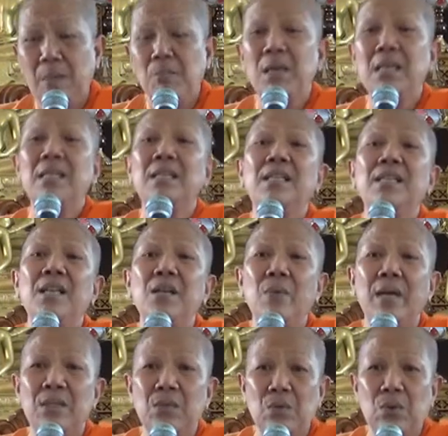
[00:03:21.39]
เมื่อคืนนี้
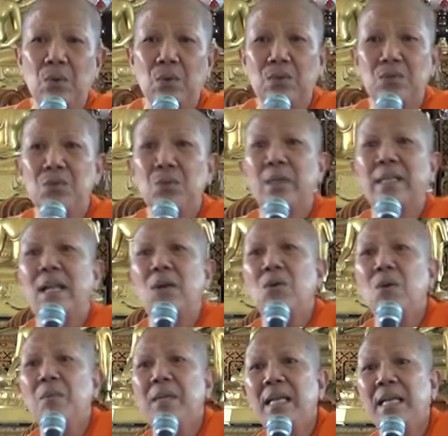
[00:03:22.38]
วันโกนสวดแล้ว
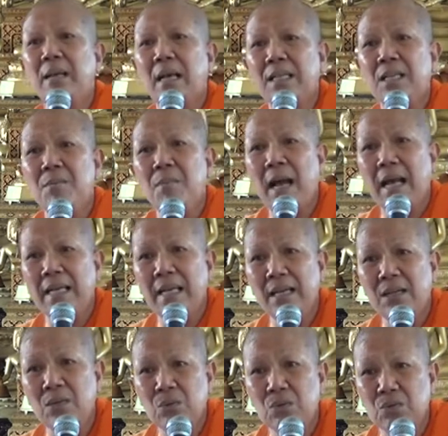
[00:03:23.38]
ก็ไม่ได้อธิบาย
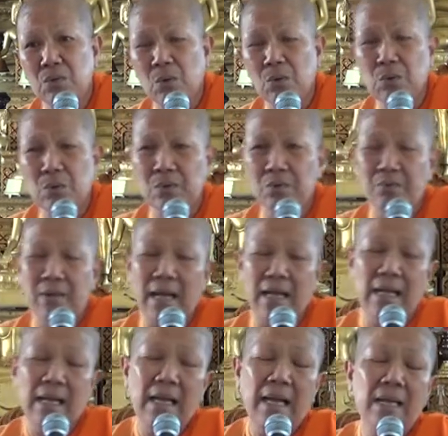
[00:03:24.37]
ให้ลูกสองคนฟัง
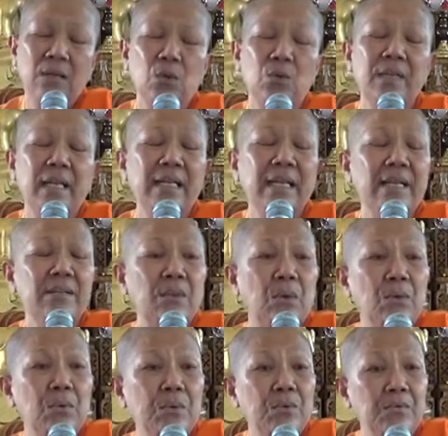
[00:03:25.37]
ให้ลูกเล็ก ๆ ส
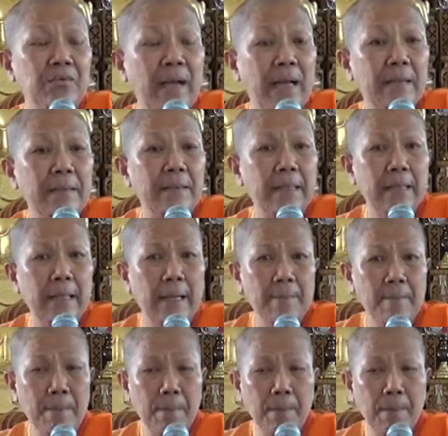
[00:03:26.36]
องคนฟังนะคะ